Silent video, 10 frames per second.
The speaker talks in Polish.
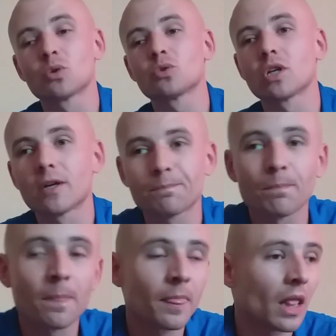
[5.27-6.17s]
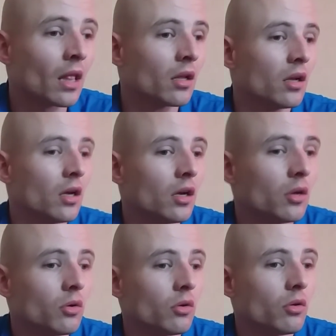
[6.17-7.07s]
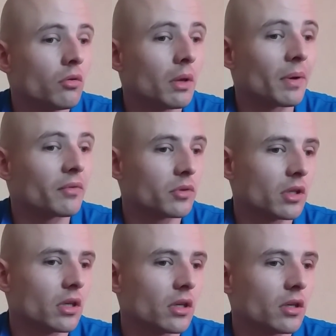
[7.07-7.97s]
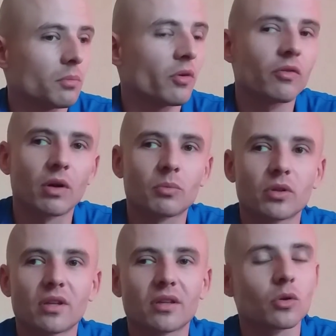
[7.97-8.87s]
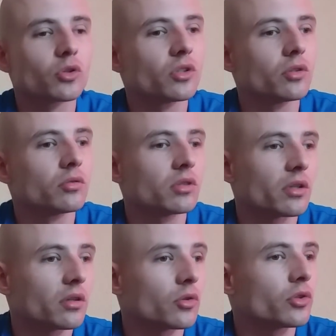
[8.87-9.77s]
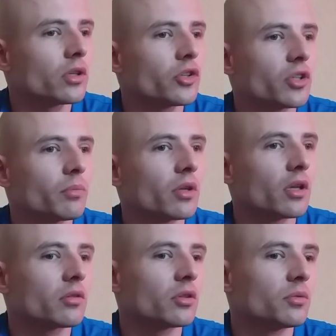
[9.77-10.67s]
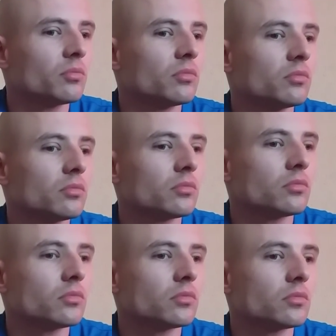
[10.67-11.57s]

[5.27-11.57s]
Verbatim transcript: ludzie. Naprawdę powiem wam, że zaskoczyli, zaskoczyliście mnie tym